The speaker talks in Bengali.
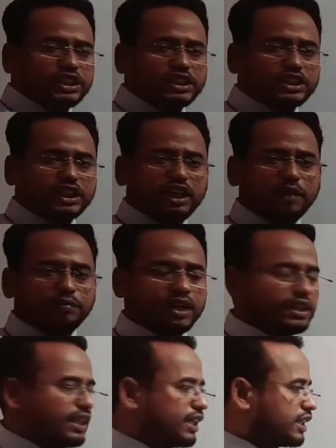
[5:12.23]
স্ক্রিনে
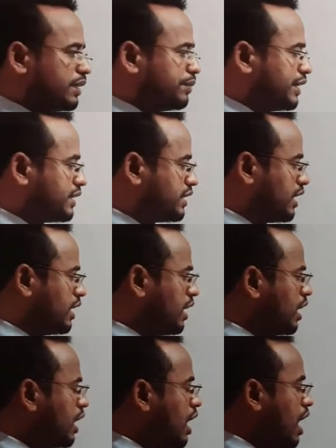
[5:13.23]
আপনারা দেখতে পাচ্ছেন
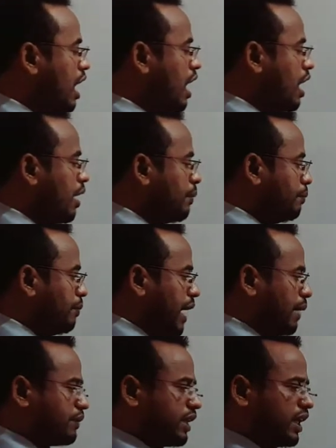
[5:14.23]

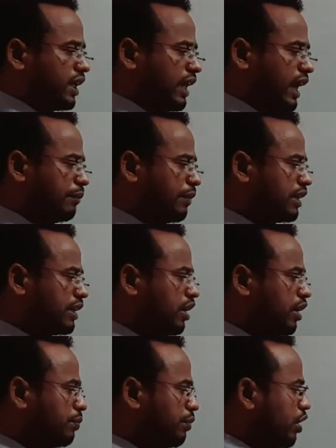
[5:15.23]
ভাব থেকে দা বাদ
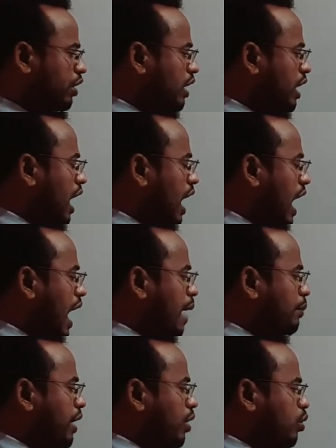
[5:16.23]
দেওয়ার পর আ
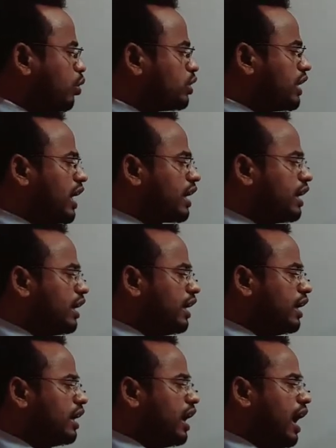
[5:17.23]
বা ও থাকলে
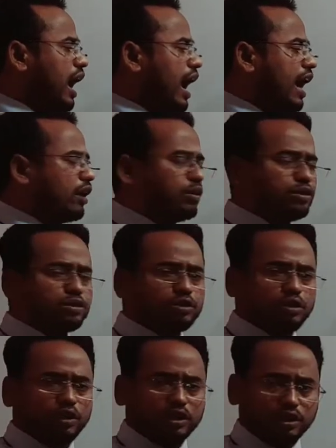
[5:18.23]
আয়ও যুক্ত
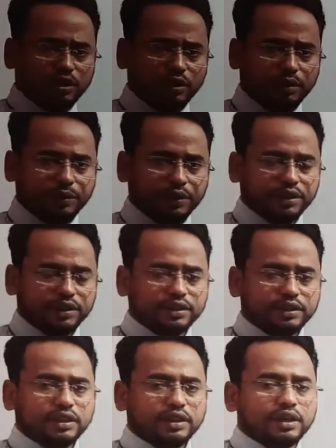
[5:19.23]
করতে হবে
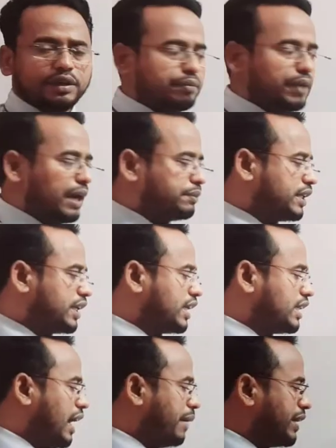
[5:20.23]
ভাব থেকে
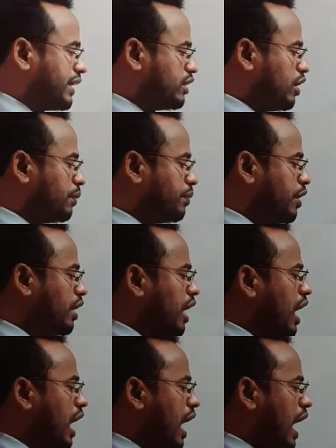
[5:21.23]
দা বাদ দেওয়ার পর
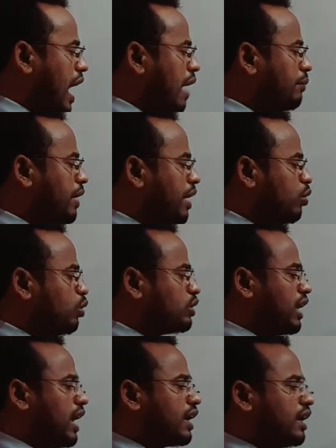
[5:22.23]
আ বা ও
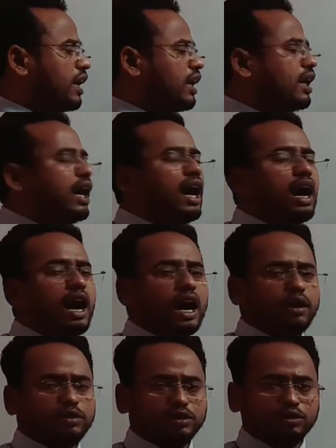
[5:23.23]
থাকলে
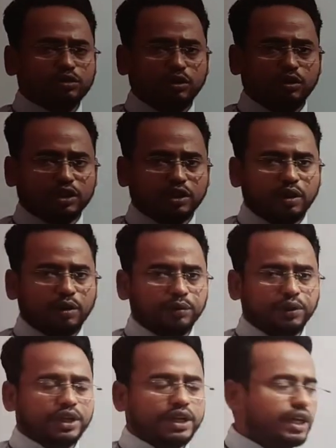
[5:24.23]
আয়ও যুক্ত করতে
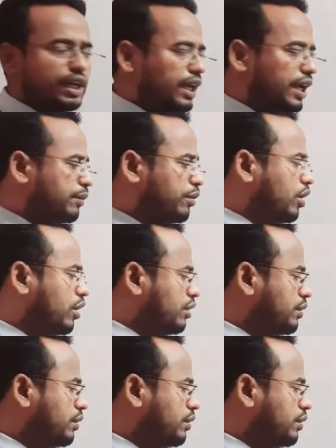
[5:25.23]
হবে এবং